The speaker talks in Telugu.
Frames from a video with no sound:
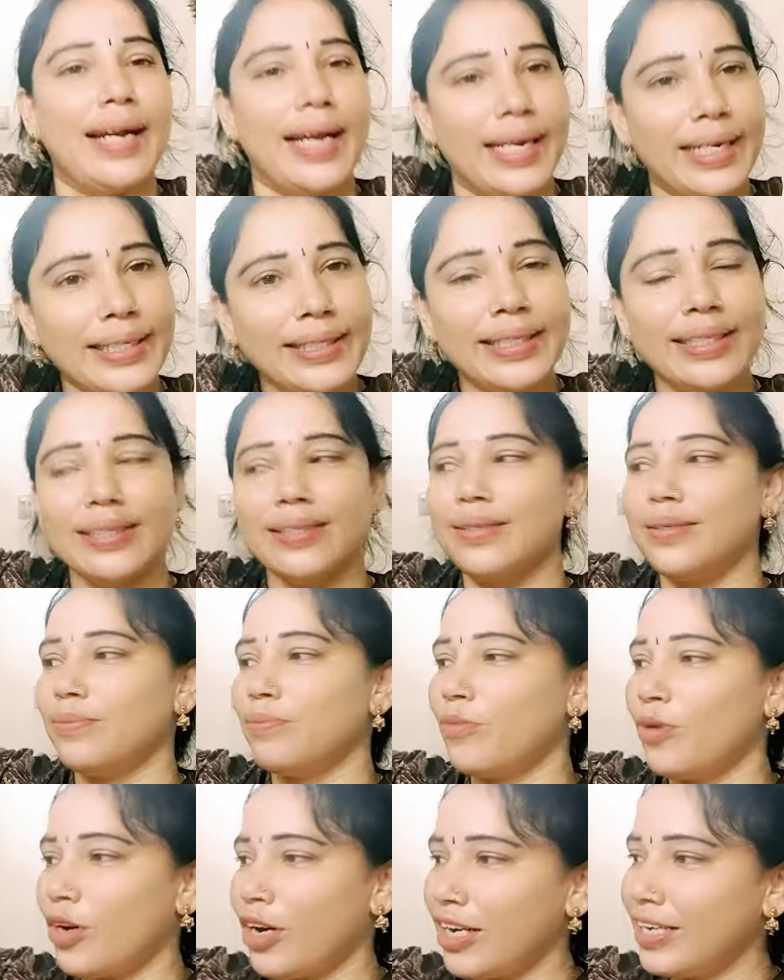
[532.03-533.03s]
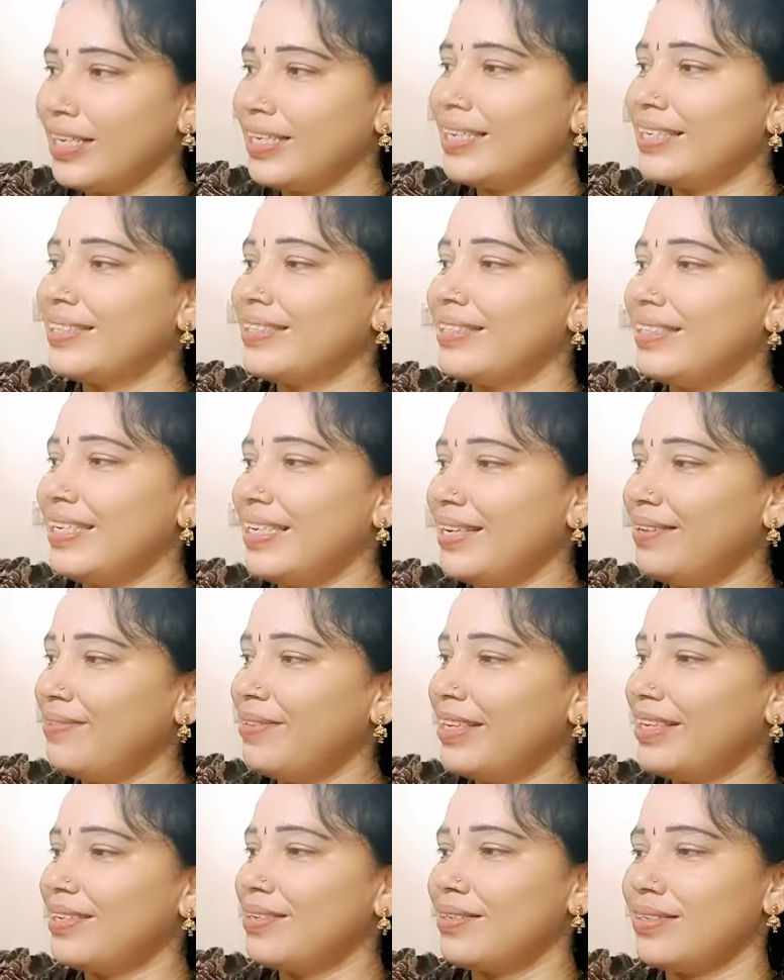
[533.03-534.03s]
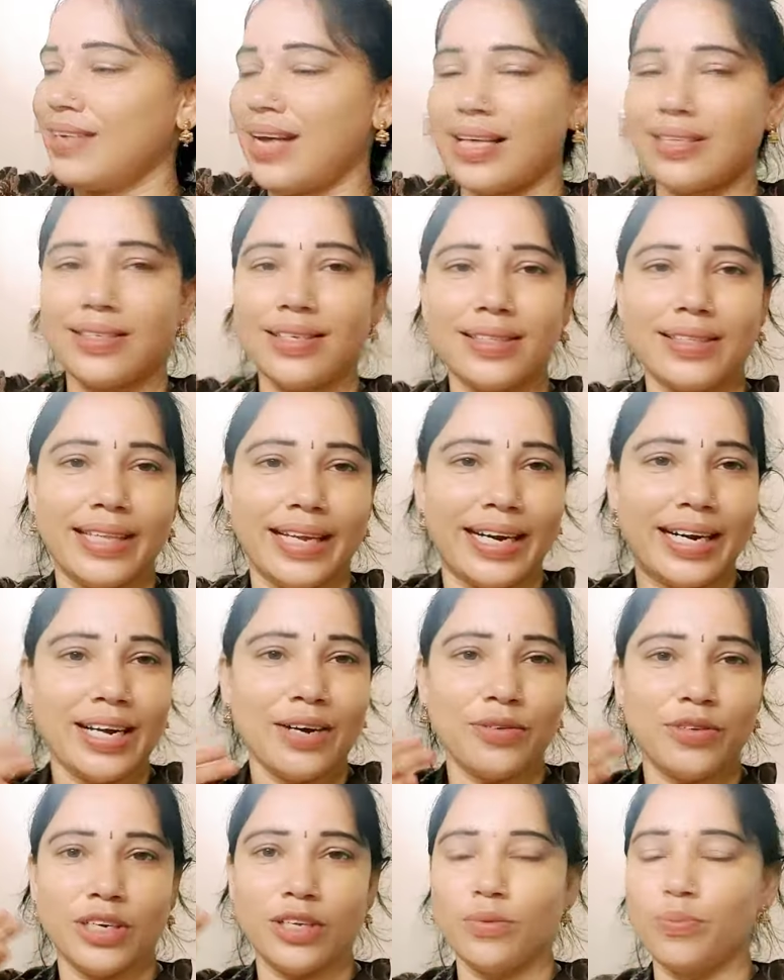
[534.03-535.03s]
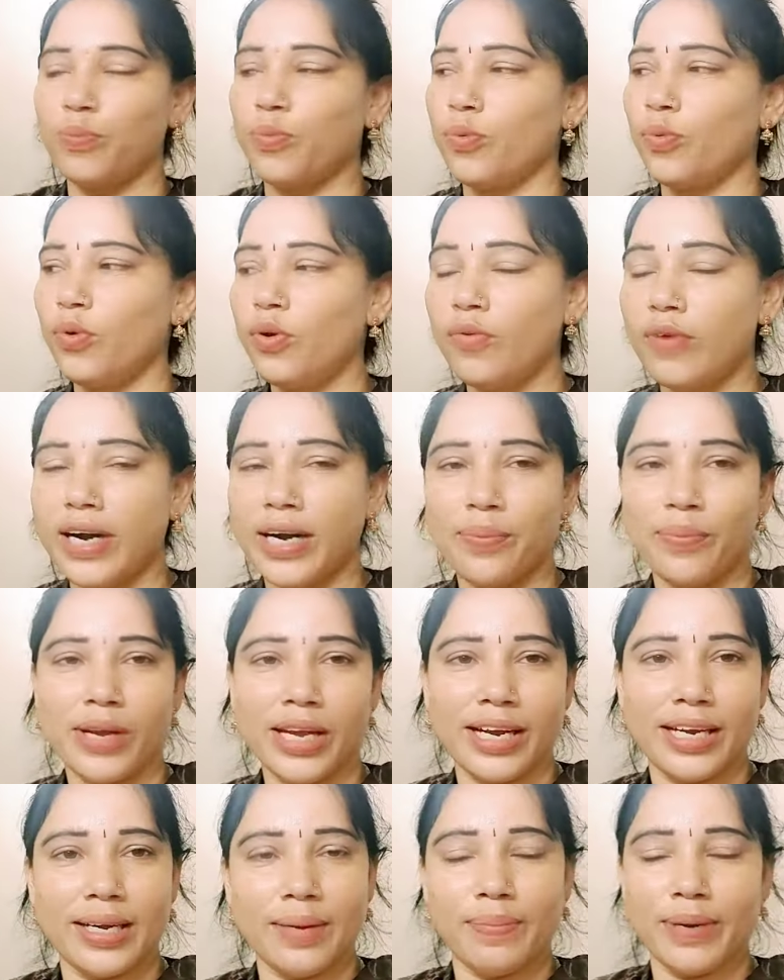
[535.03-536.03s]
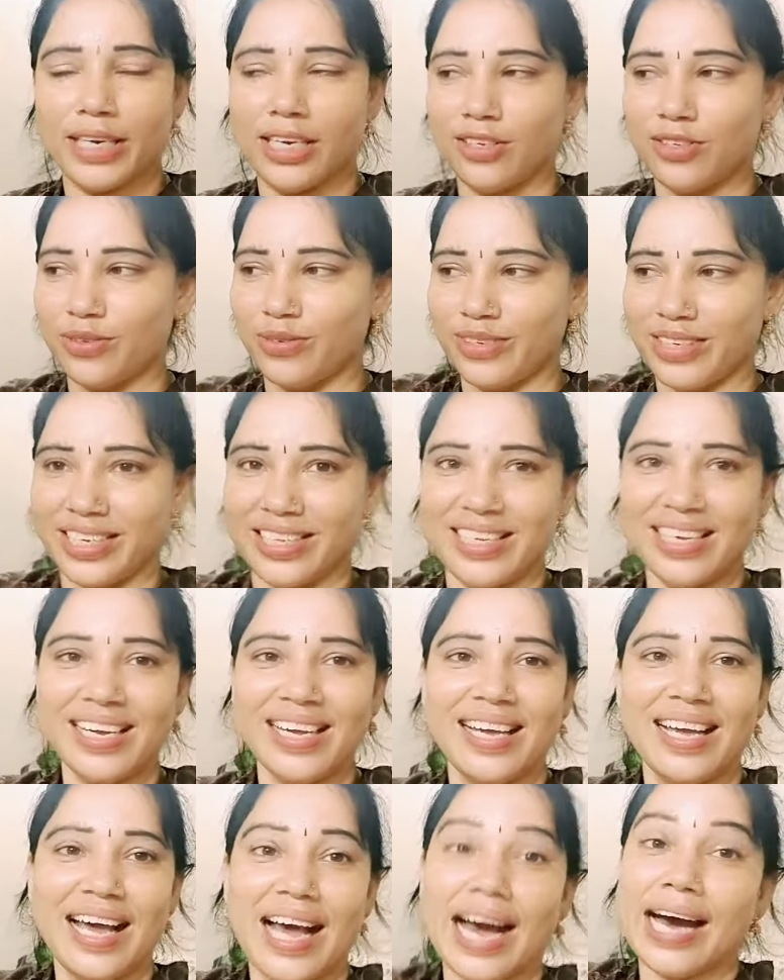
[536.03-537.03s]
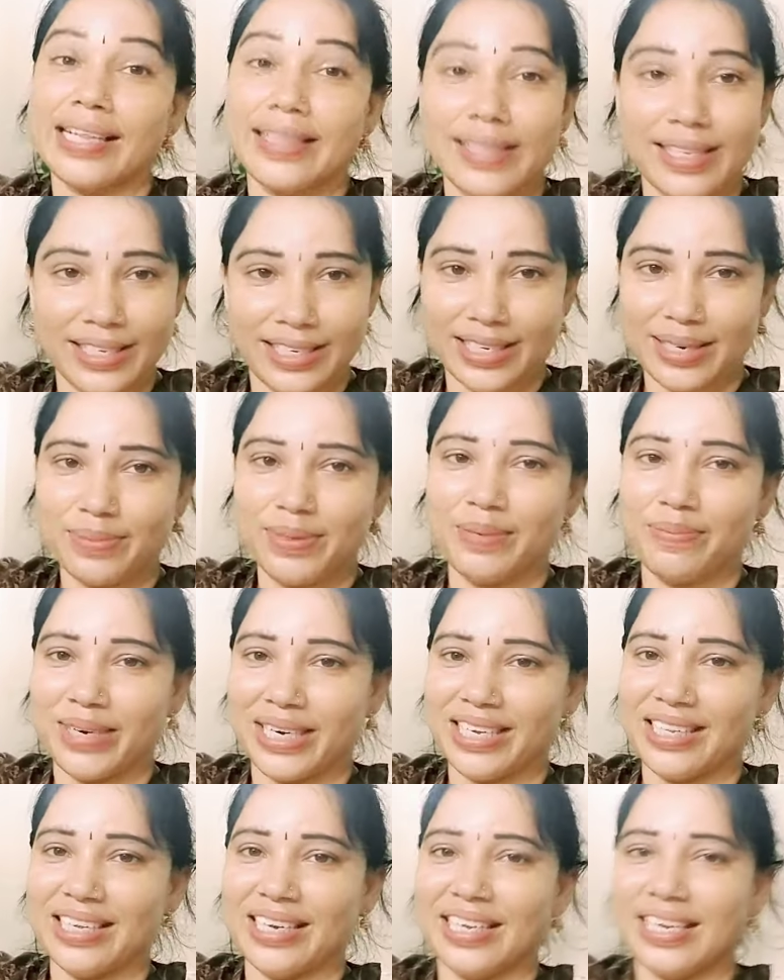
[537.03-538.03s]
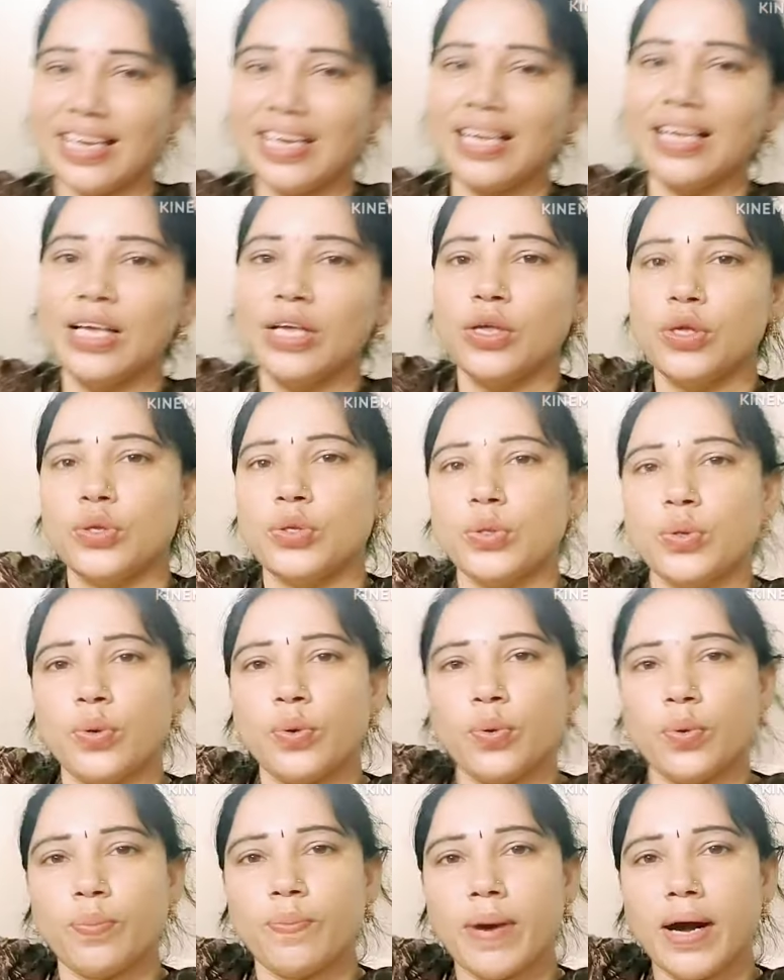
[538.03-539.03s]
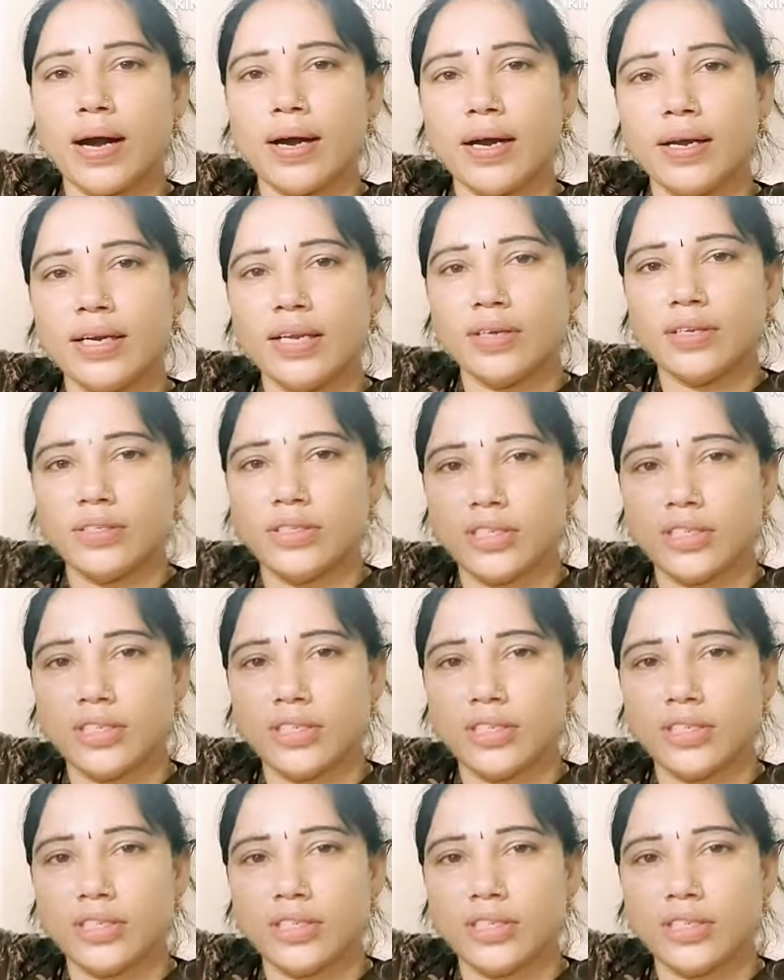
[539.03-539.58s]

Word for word: నైట్ మార్నింగ్ ఈవినింగ్ అసలు తేడా ఉండదు పూలు వాడిపోయాయంటే పెట్టేసుకుంటుంది అంత ఇష్టం అనమాట దానికి సో బాగానే